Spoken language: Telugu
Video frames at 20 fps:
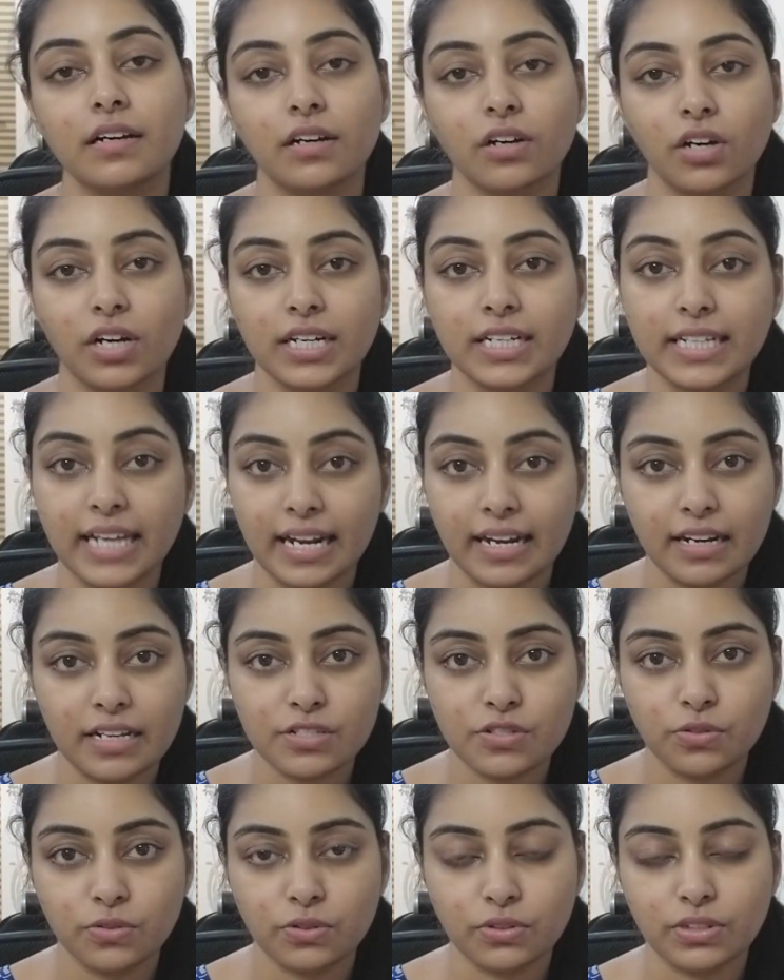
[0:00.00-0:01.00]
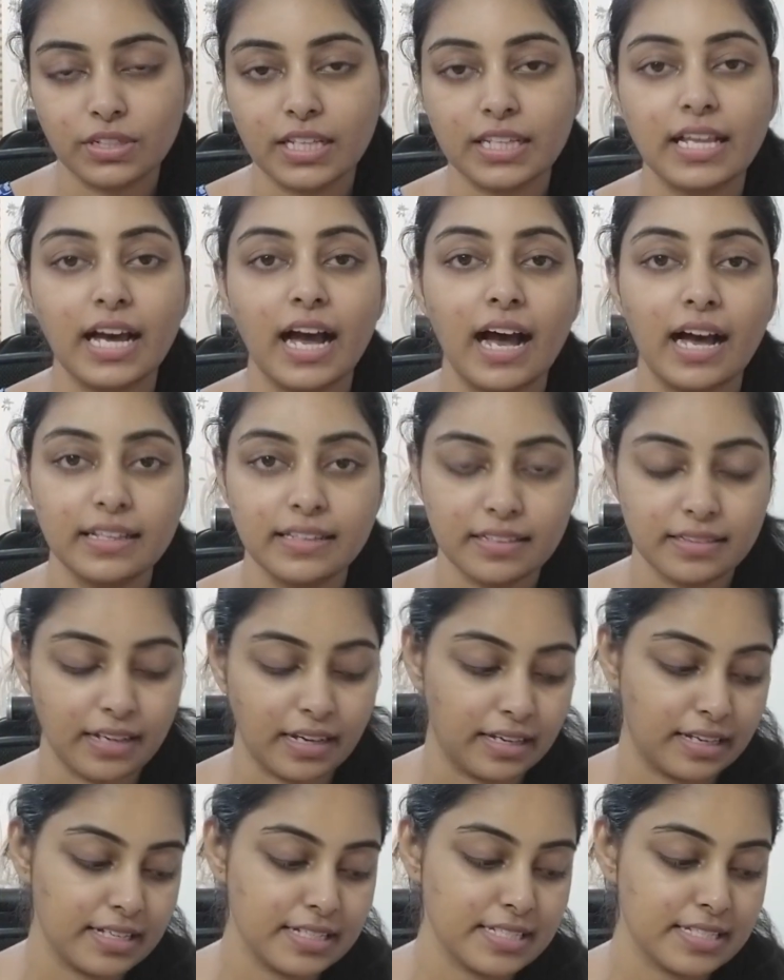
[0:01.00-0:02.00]
ఒక డల్నెస్ ఉంటుంది కదా అది
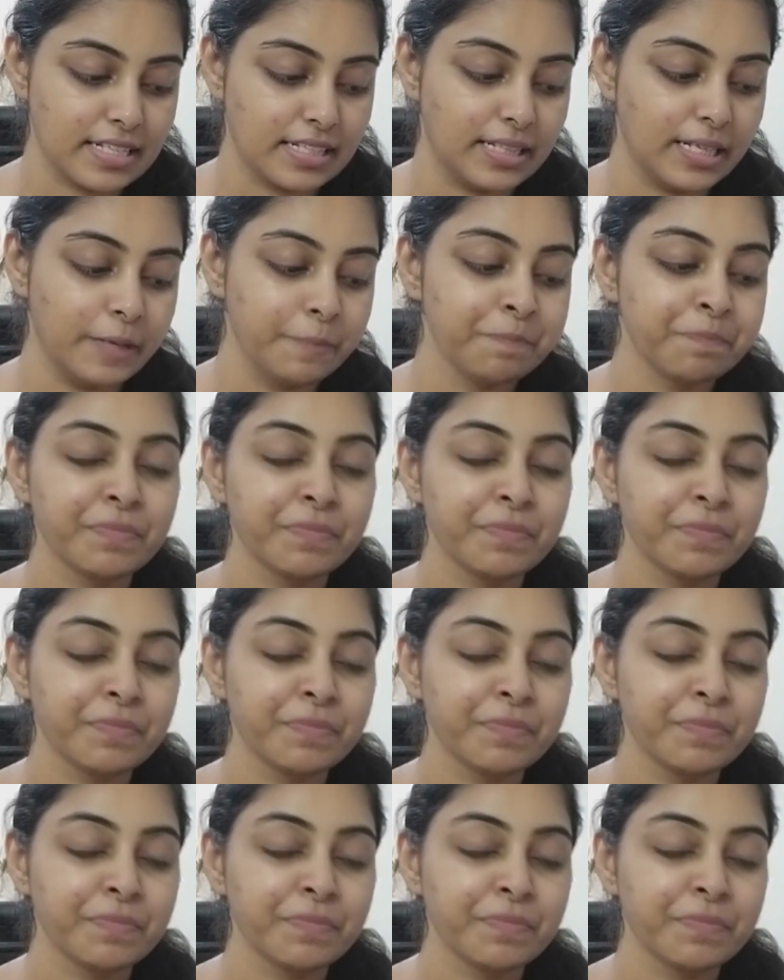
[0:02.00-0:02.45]
తగ్గిస్తుంది